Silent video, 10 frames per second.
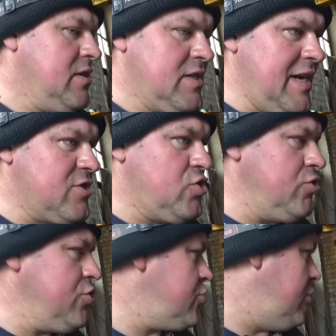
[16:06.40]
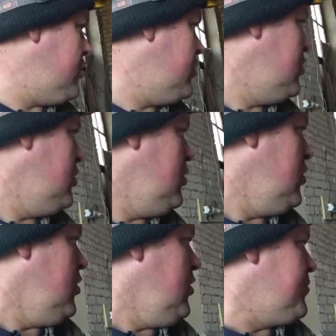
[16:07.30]
Так, что еще?
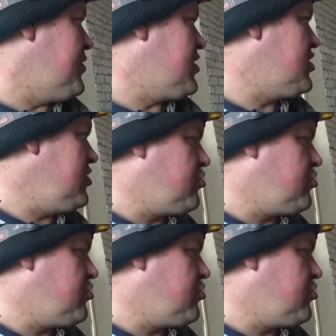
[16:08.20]
Притащил